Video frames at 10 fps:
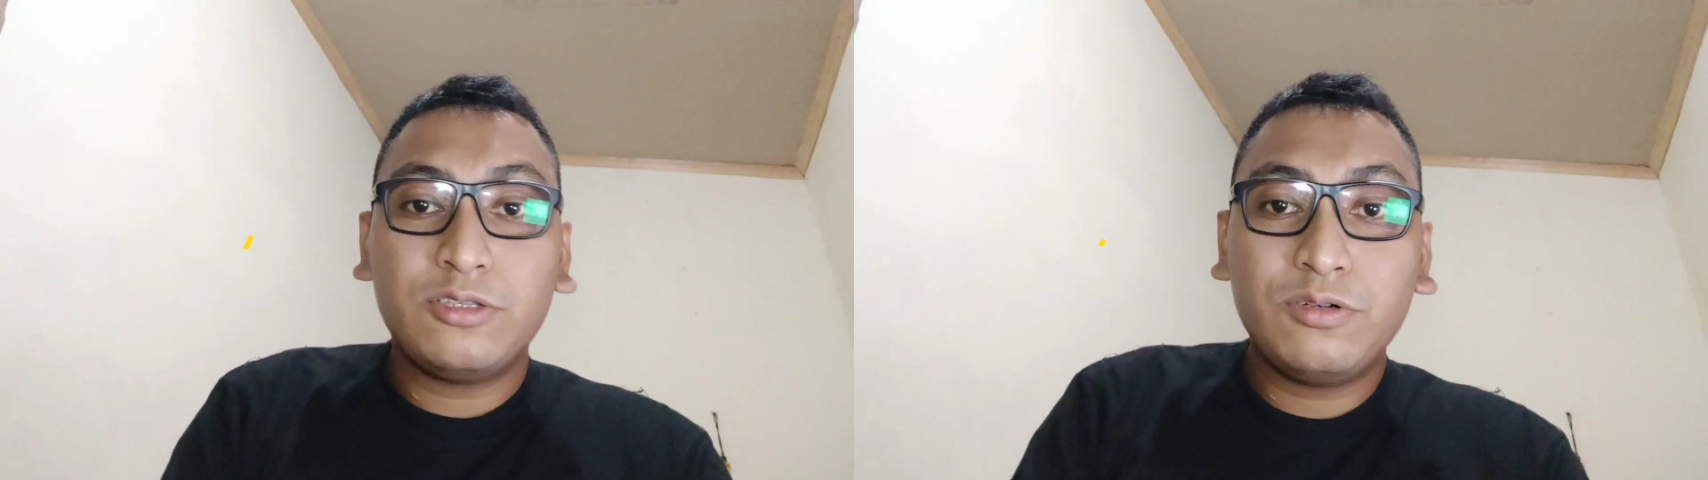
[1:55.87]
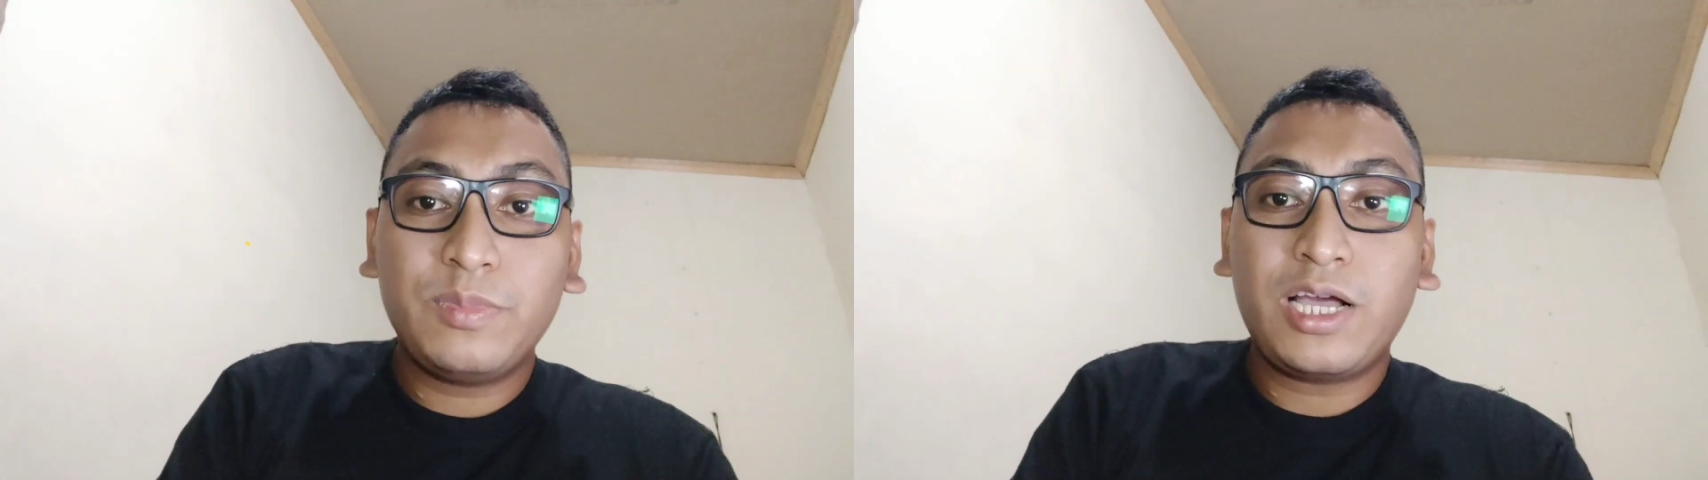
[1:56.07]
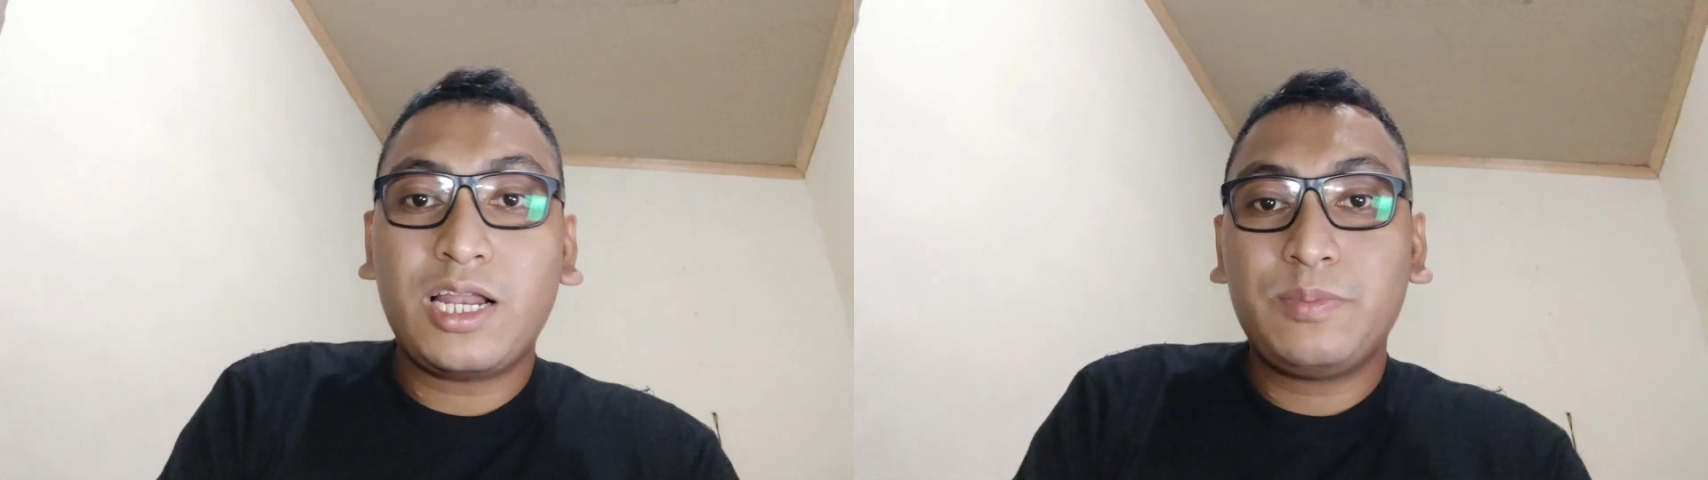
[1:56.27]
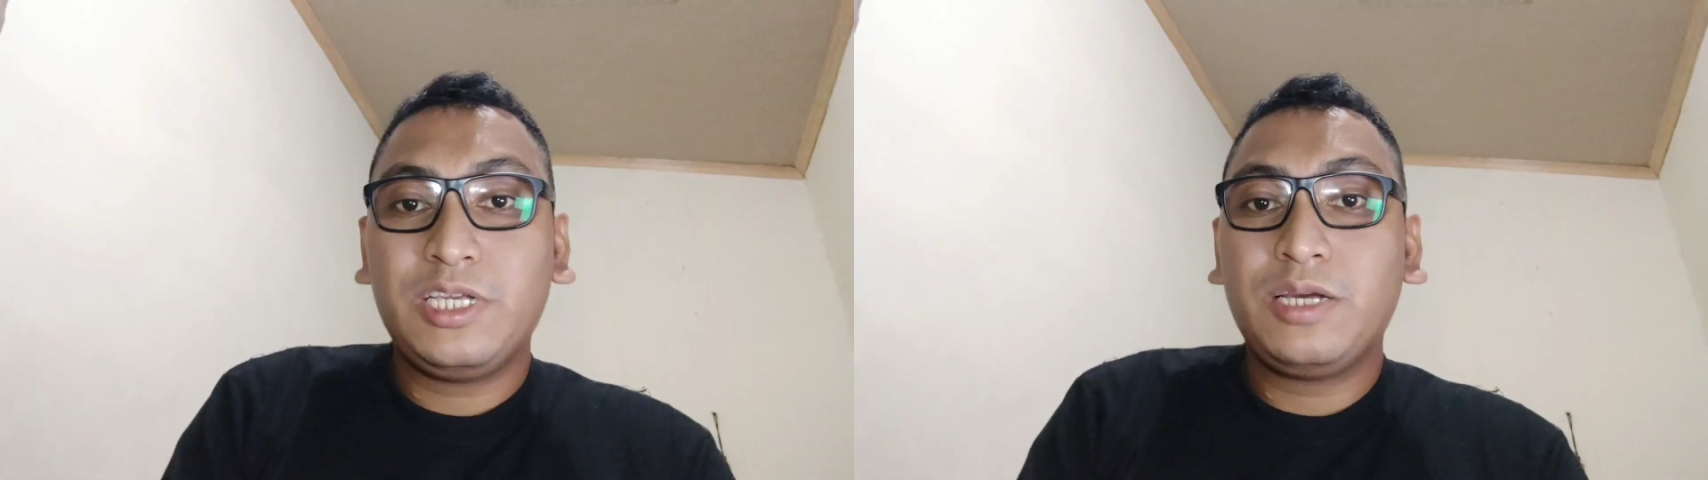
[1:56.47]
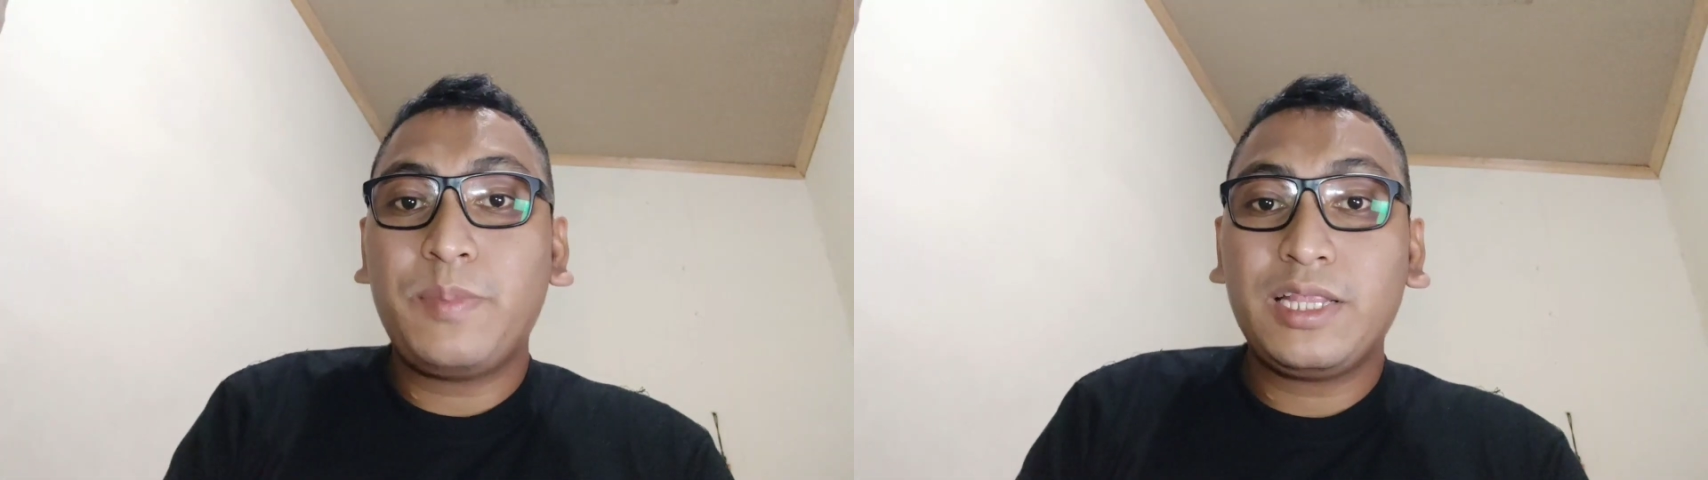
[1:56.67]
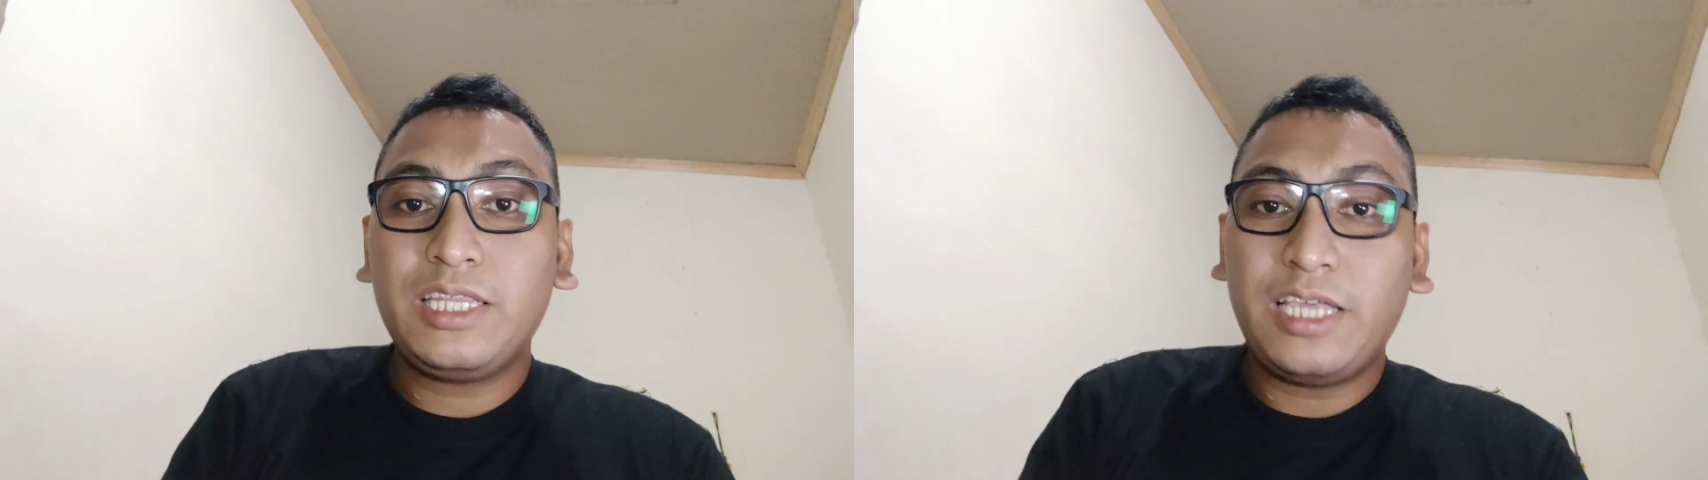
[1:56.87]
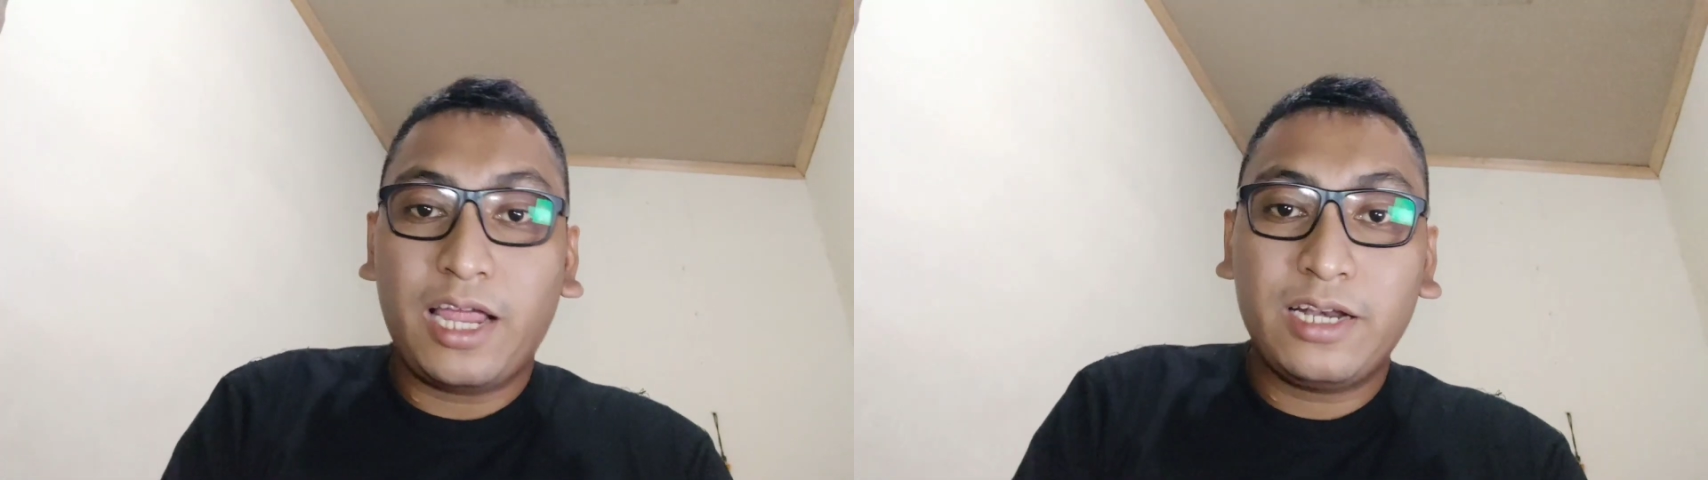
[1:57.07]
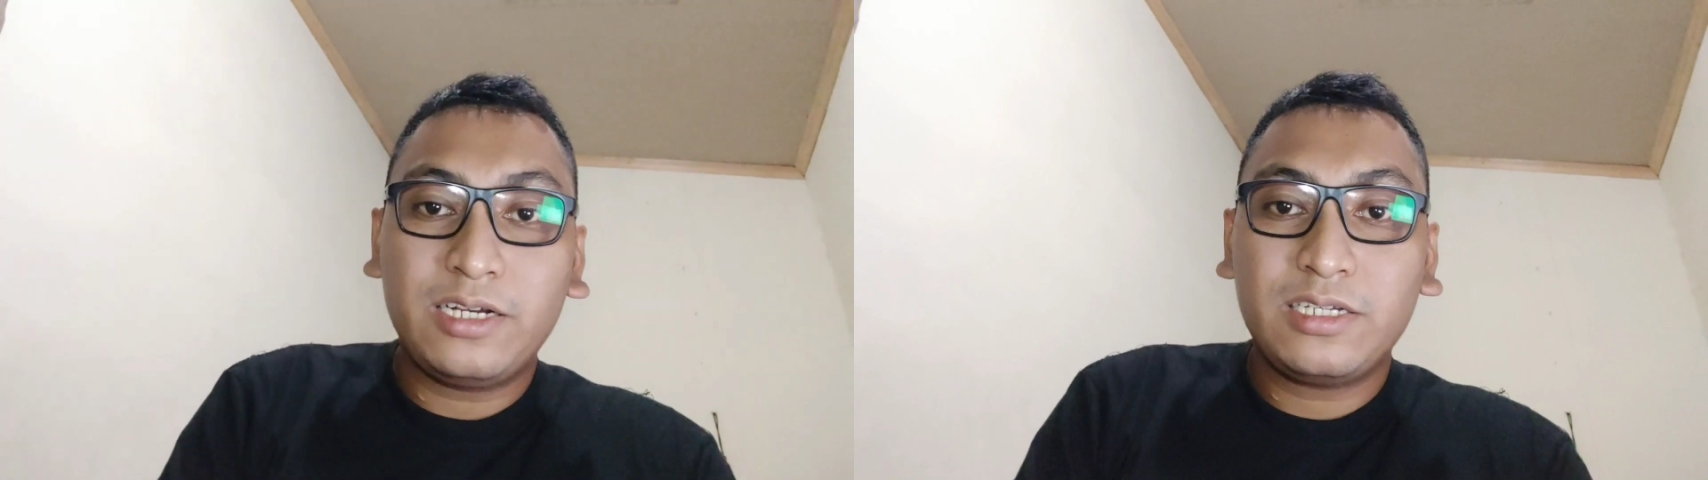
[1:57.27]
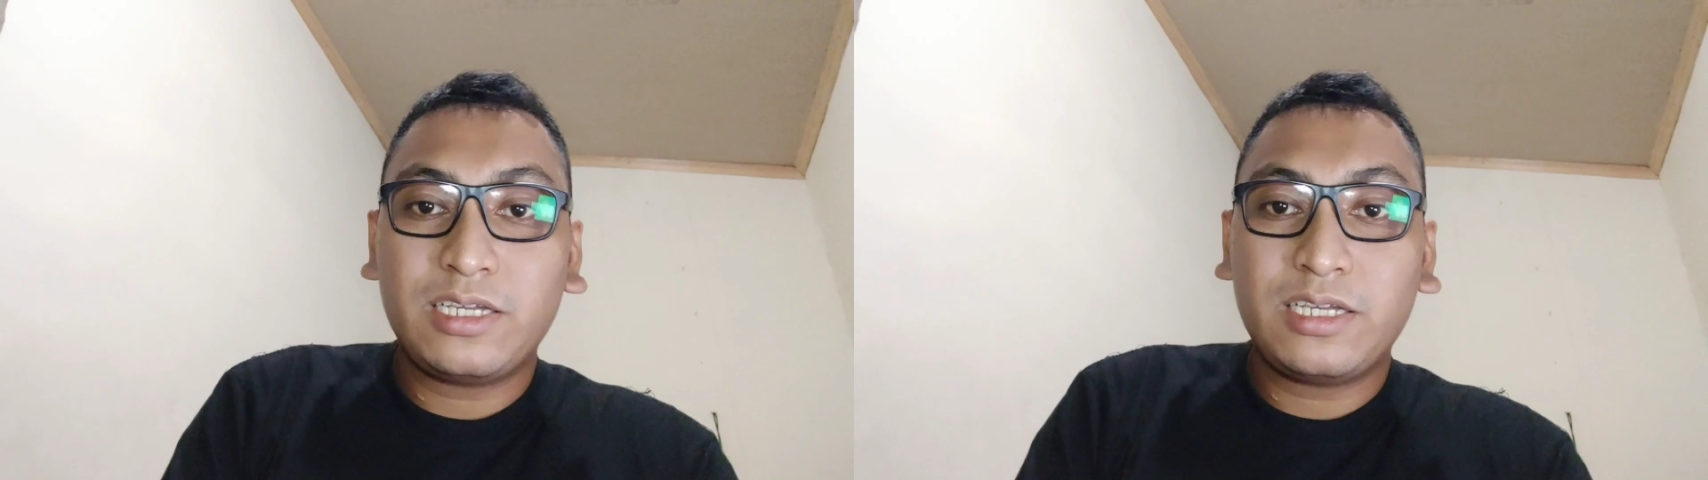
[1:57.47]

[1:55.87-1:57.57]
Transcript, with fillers: jantung mengalami kematian